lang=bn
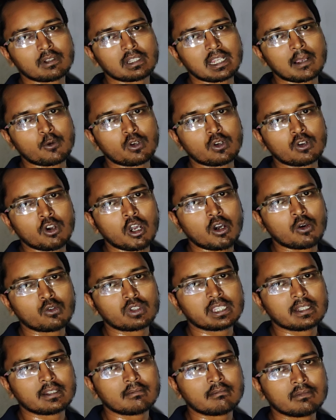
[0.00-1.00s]
যাপন হওয়া
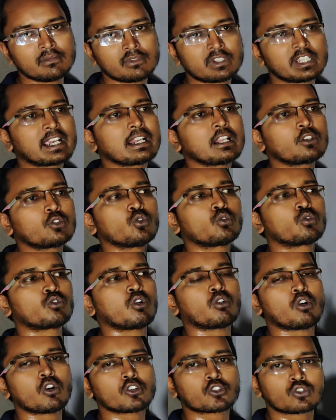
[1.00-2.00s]
উচিত যেখানে দুঃখ
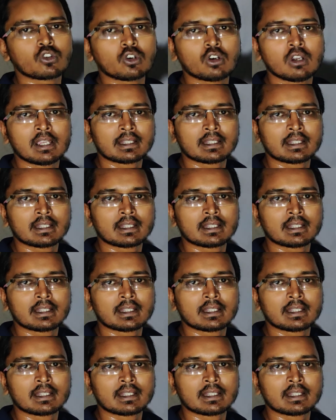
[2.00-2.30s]
কষ্ট